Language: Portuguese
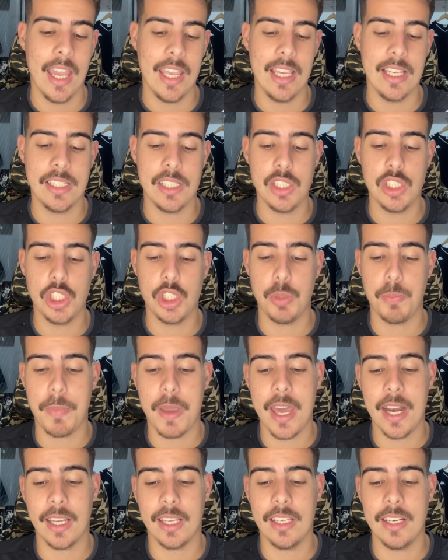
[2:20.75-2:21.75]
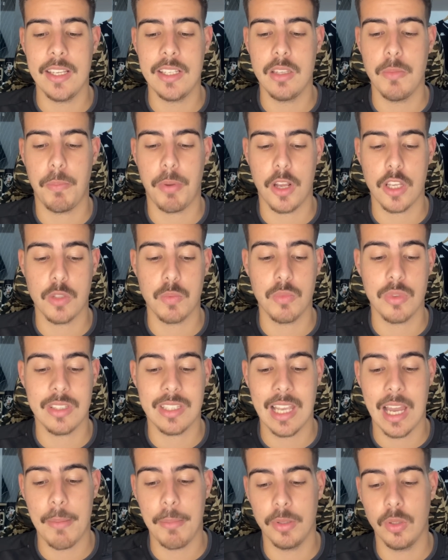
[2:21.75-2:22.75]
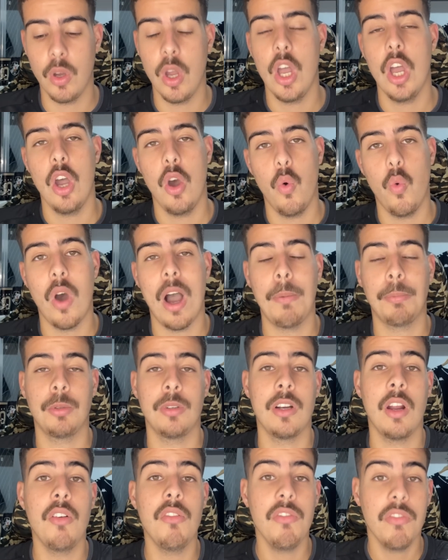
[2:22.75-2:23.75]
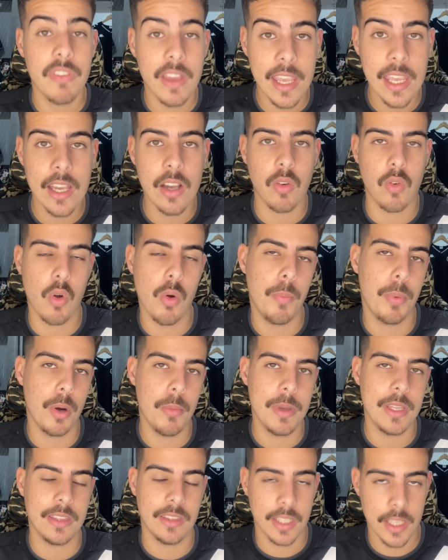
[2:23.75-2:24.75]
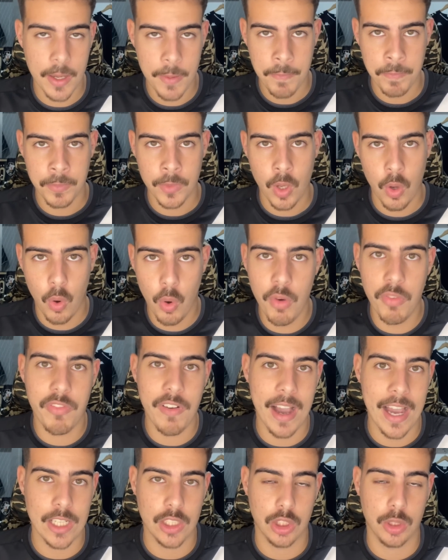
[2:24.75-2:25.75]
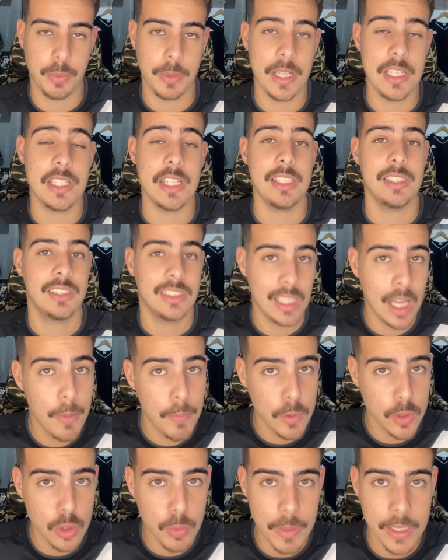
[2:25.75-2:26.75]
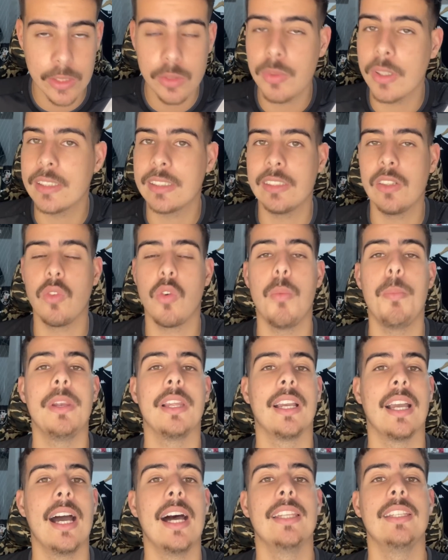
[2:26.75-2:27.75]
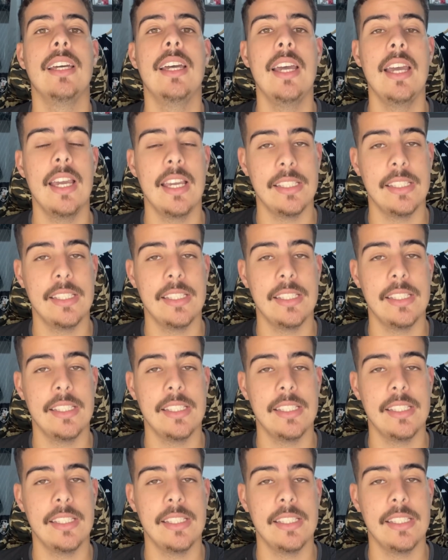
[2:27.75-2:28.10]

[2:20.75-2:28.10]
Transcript: e a gente espera que nesse próximo sábado o árbitro não venha comprometer o Vasco, porque já estamos numa situação complicada,